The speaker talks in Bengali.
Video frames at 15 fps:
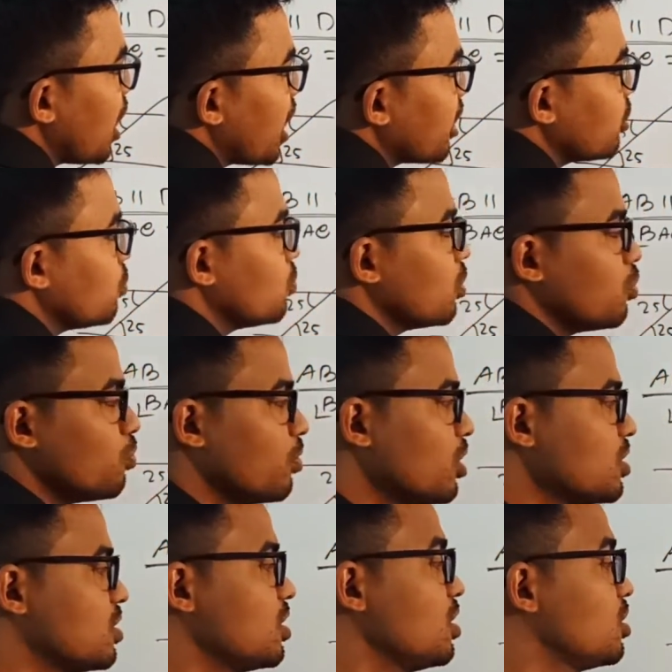আগের দুটোতেও
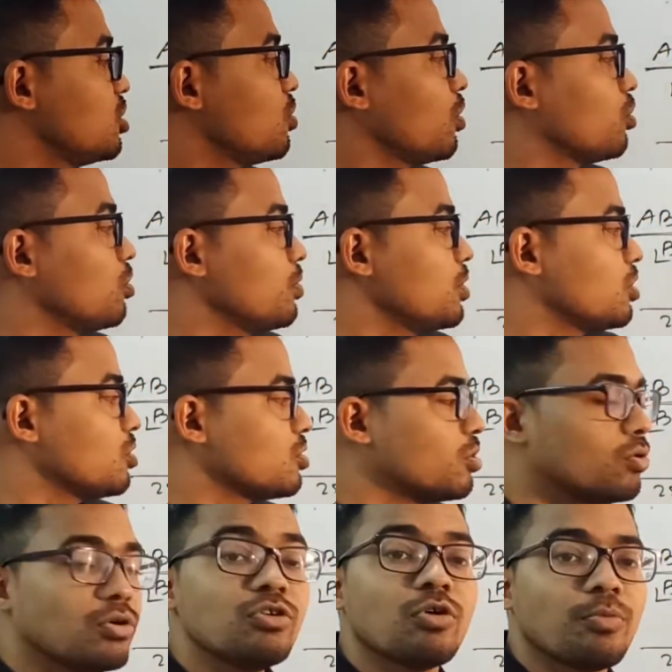বলেছি যে অর্ধবিত্তস্ত
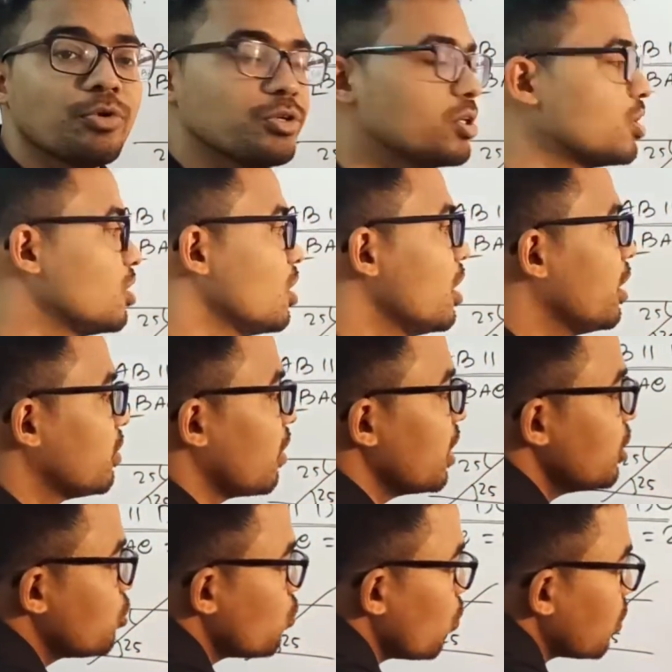কোণ নব্বই ডিগ্রি
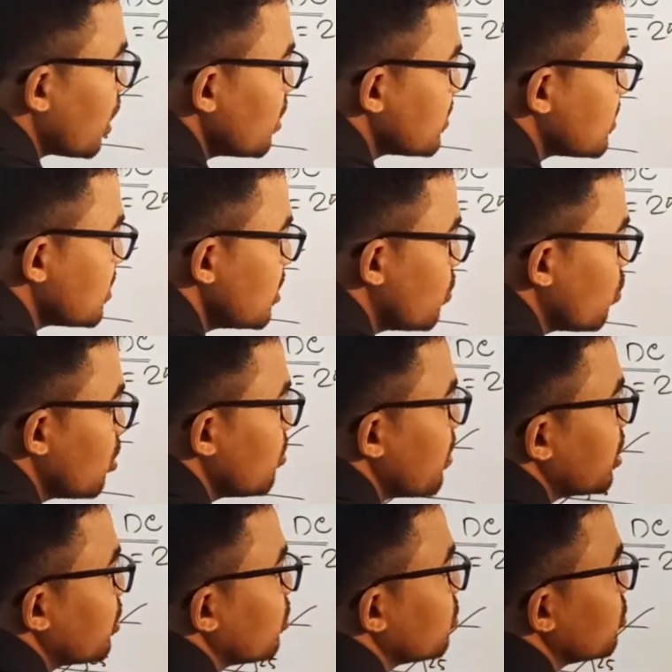তাহলে এই টোটাল সি কোণের
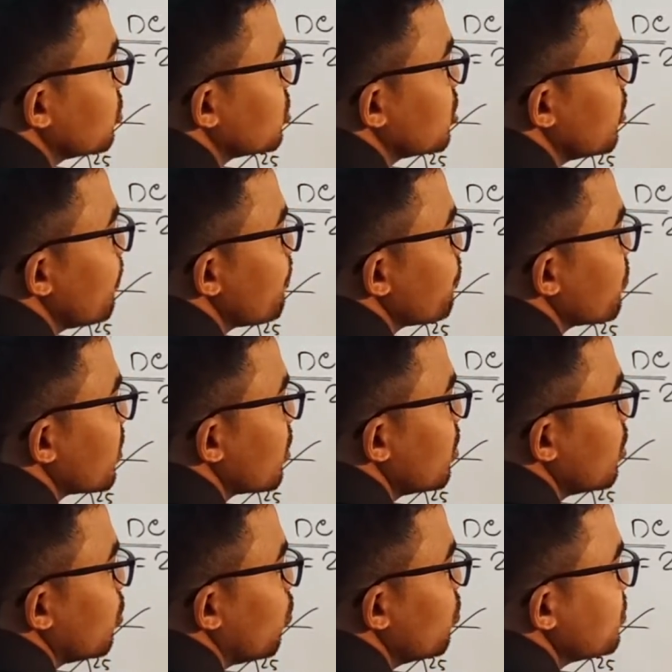মান কত হচ্ছে
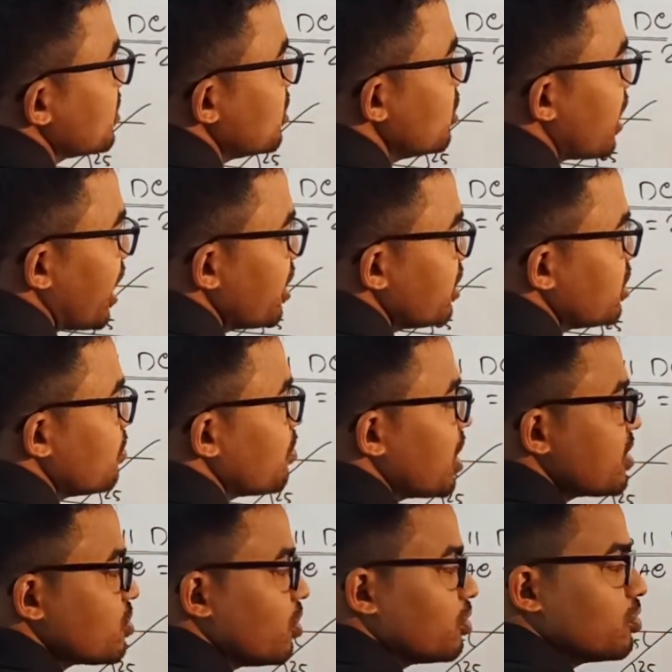কোন সি নাইনটি
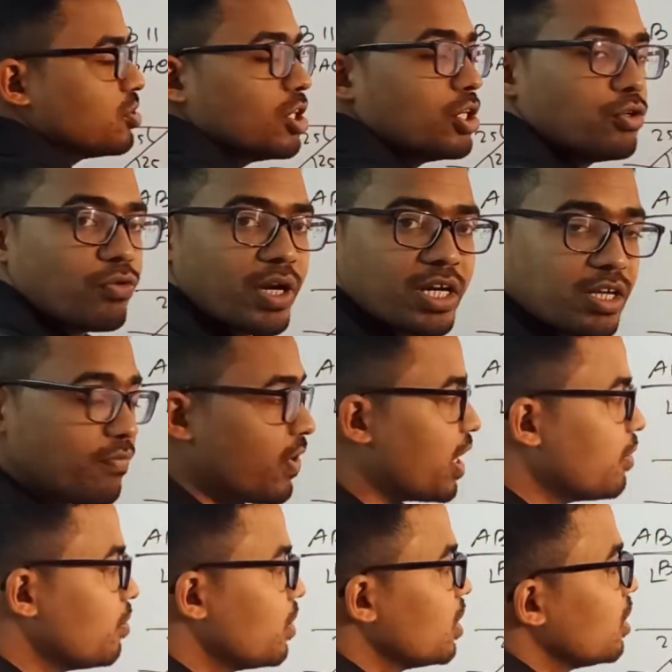প্লাস কত হচ্ছে টোয়েন্টি
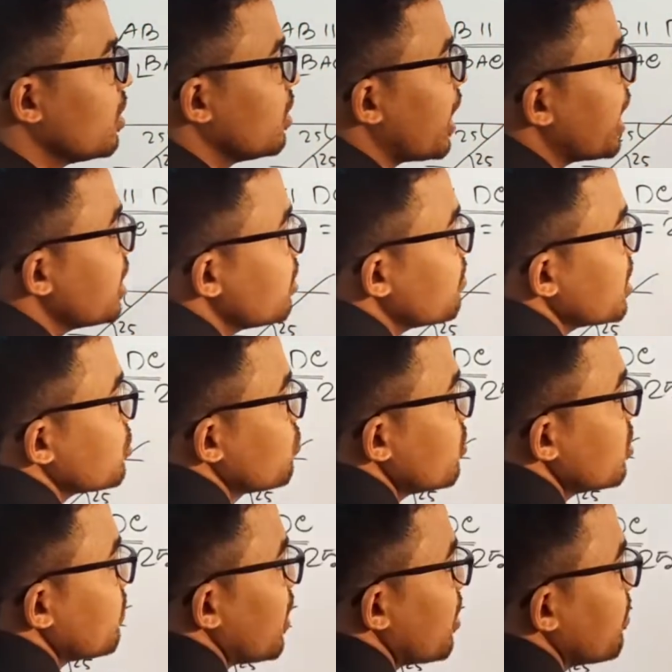ফাইভ নাইনটি প্লাস
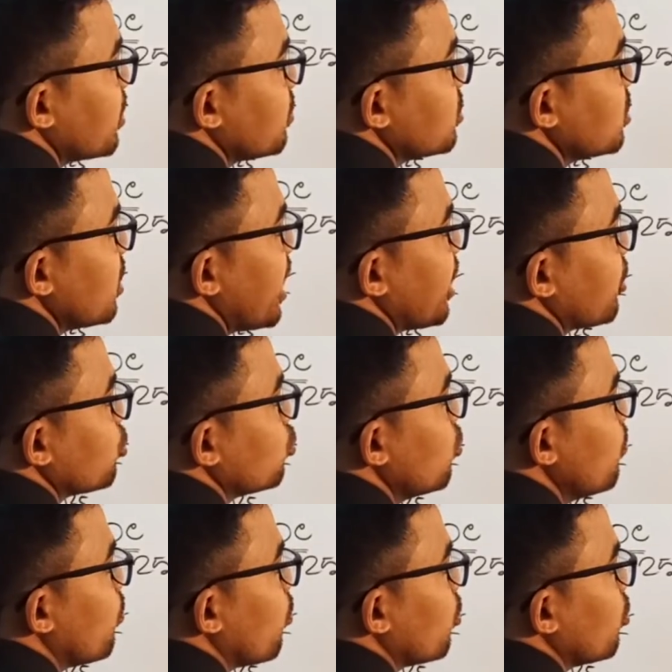টোয়েন্টি ফাইভ মানে হচ্ছে একশো
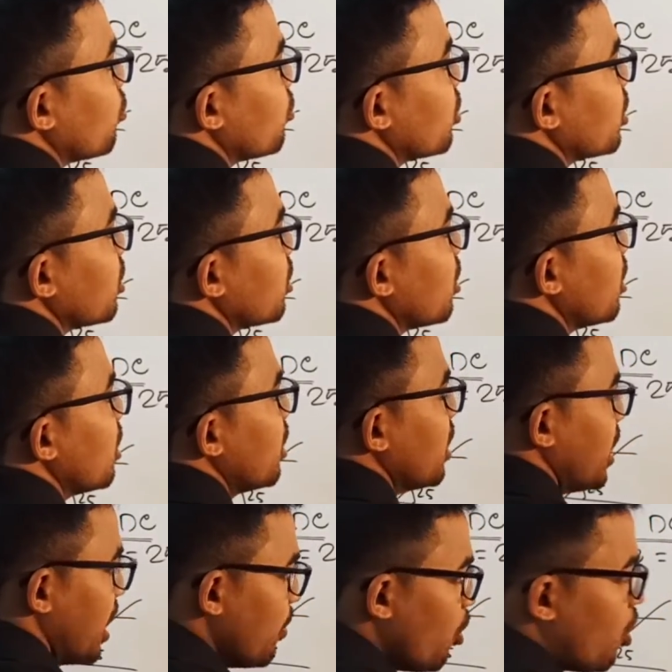পনেরো ডিগ্রি
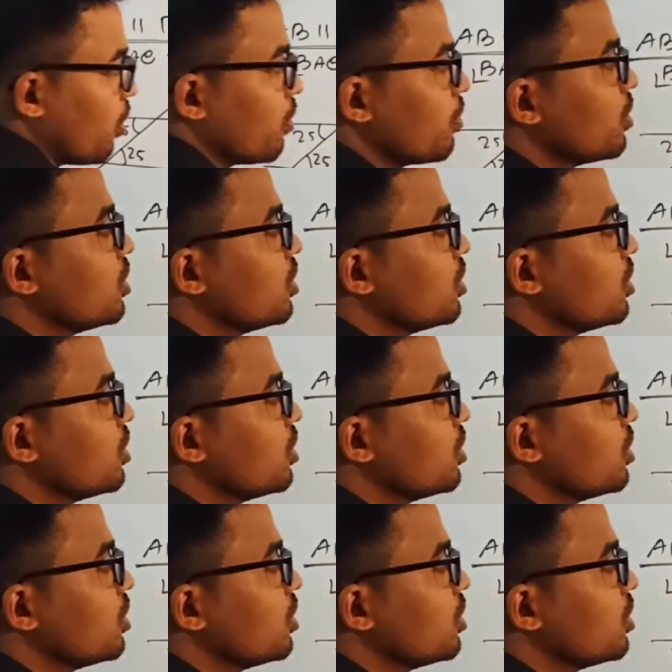এবং